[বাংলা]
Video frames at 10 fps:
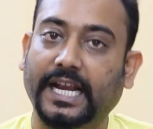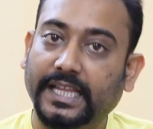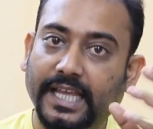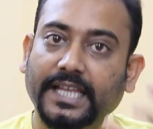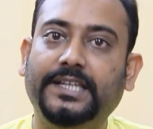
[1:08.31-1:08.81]
আর
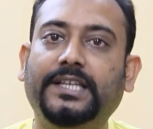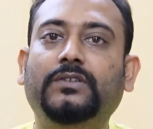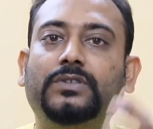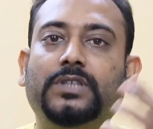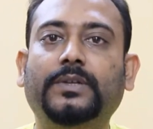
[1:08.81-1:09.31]
এই
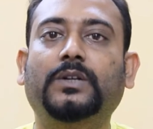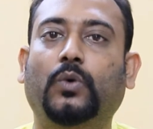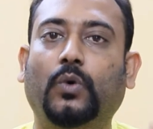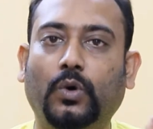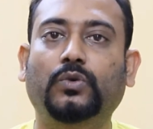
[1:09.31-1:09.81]
রিউজেবল
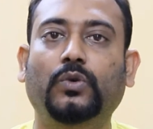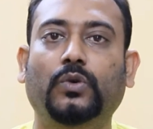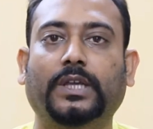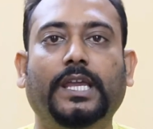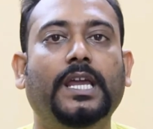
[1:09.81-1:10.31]

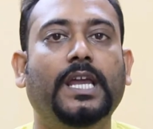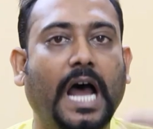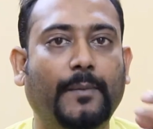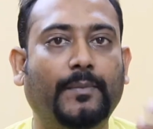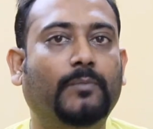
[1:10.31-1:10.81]
কোডগুলোকে
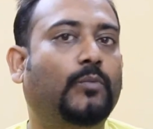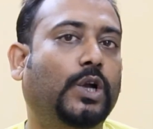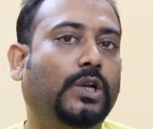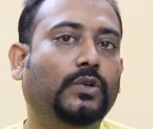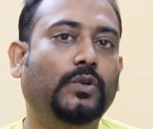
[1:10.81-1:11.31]
আমরা
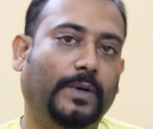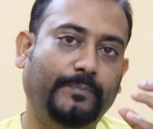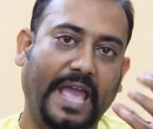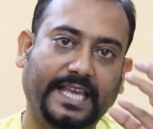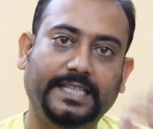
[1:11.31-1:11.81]
মডিউল
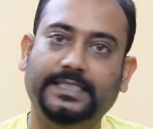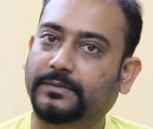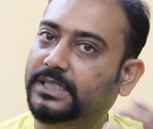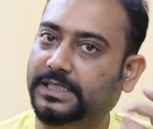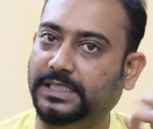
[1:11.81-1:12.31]
বা প্যাকেজ
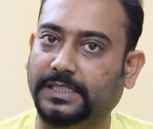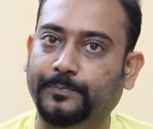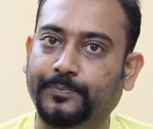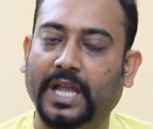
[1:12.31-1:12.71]
নামে চিনি